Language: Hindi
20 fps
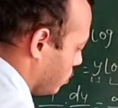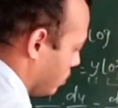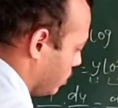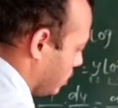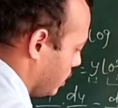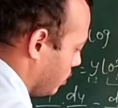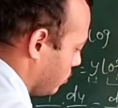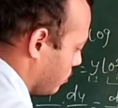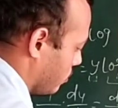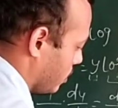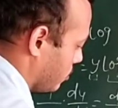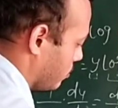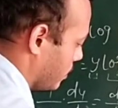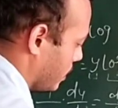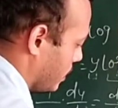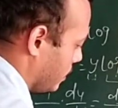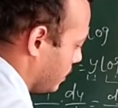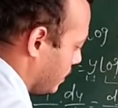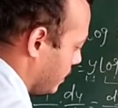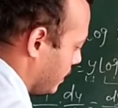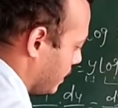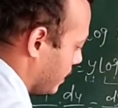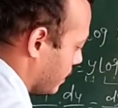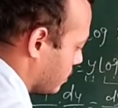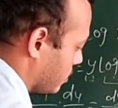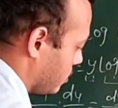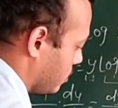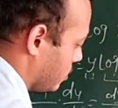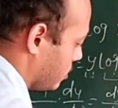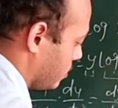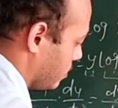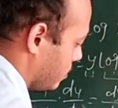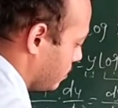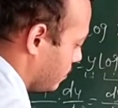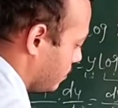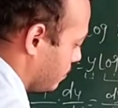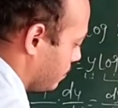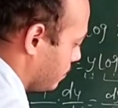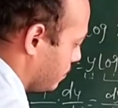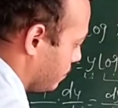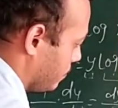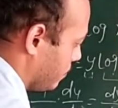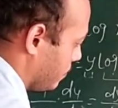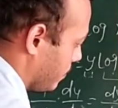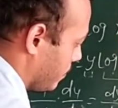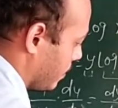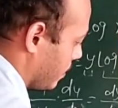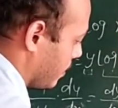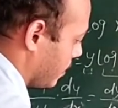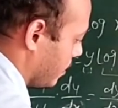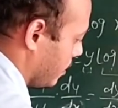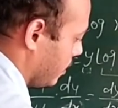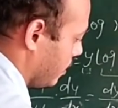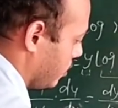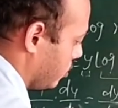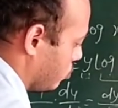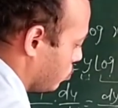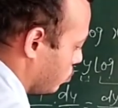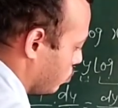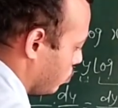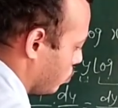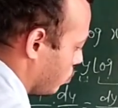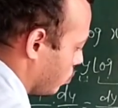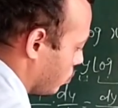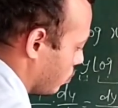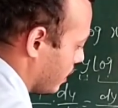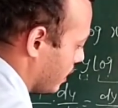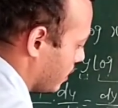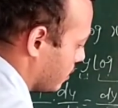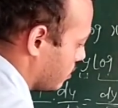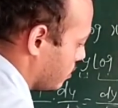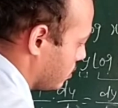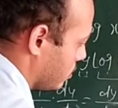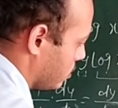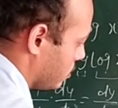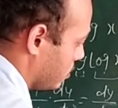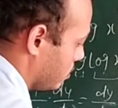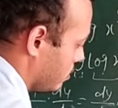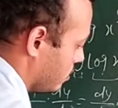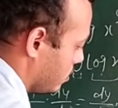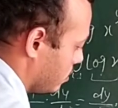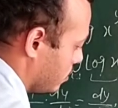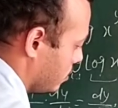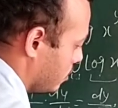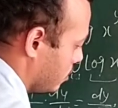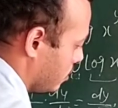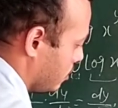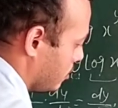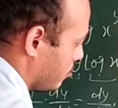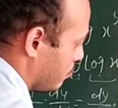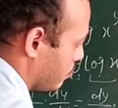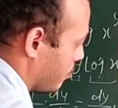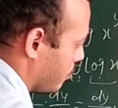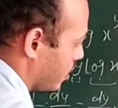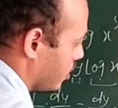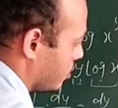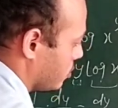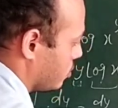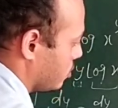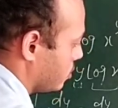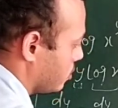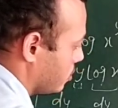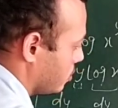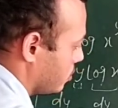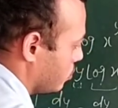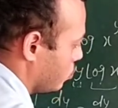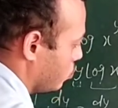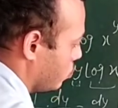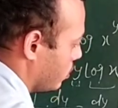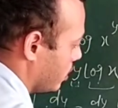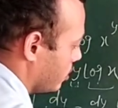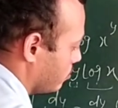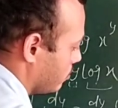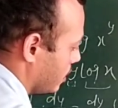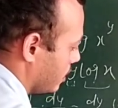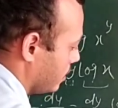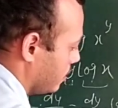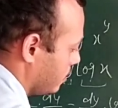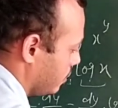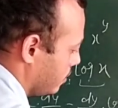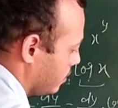डी वाई बाई डी एक्स इंटू लोग एक्स प्लस वाई बाई